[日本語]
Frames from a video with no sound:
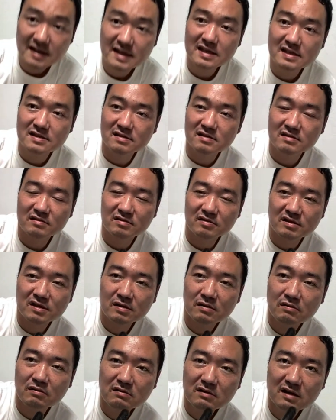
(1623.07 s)
決の時
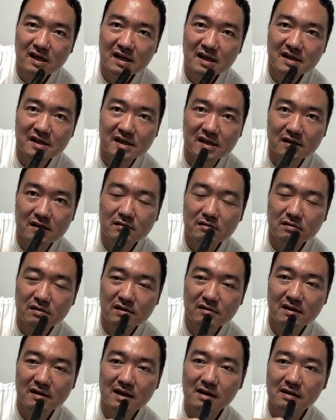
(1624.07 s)
本会議こ
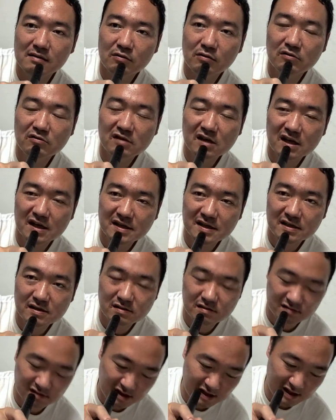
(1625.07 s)
れは本会議
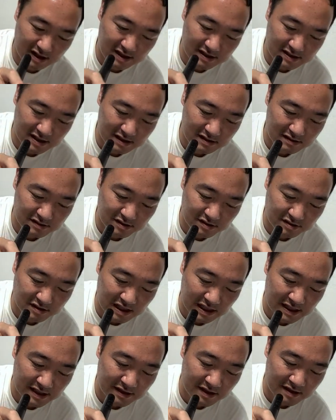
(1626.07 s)
録から削除さ
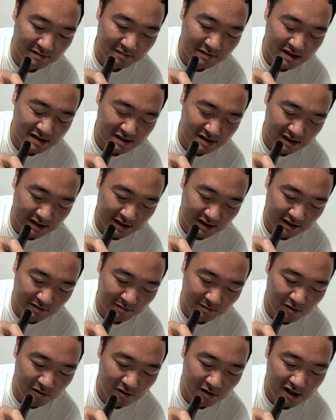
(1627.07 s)
れていましたけど
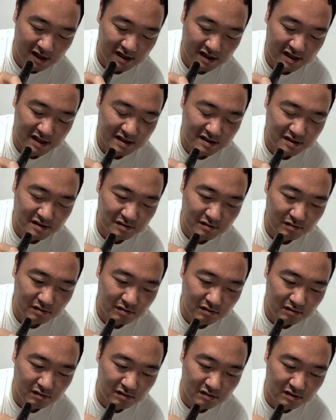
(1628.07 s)
も委員長
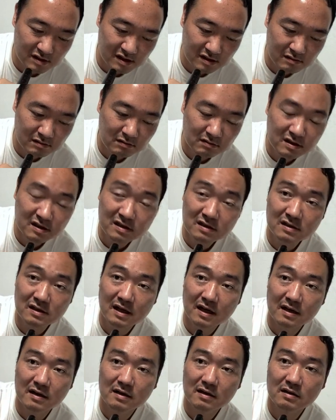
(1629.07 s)
報告でこう言っ
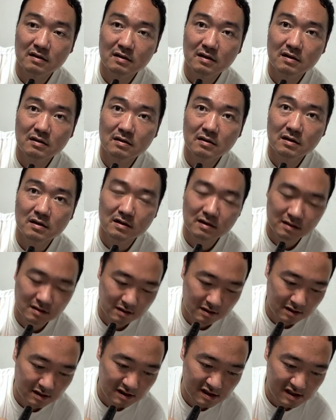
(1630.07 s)
た
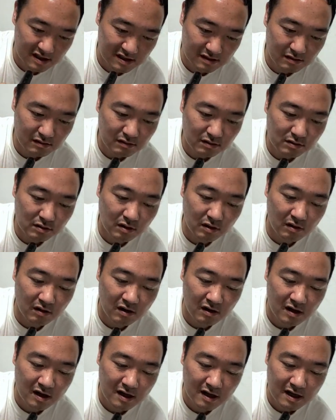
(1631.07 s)
一言
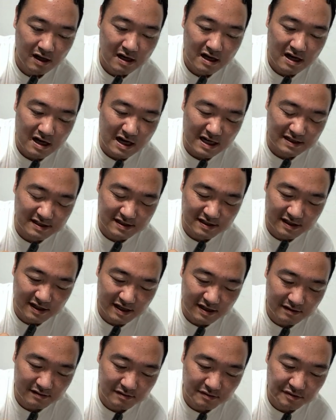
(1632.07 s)
発
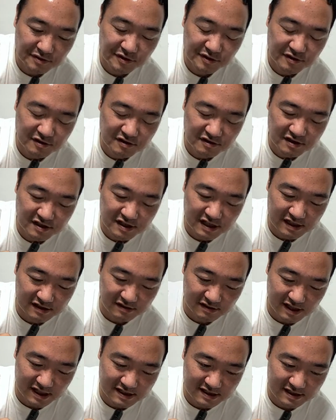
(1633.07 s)
言を許してく
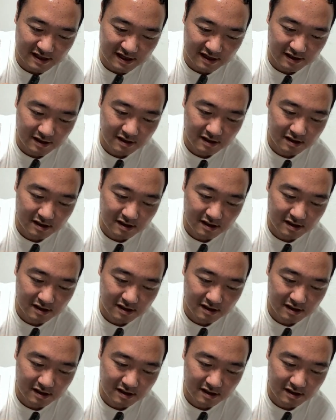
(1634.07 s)
ださい。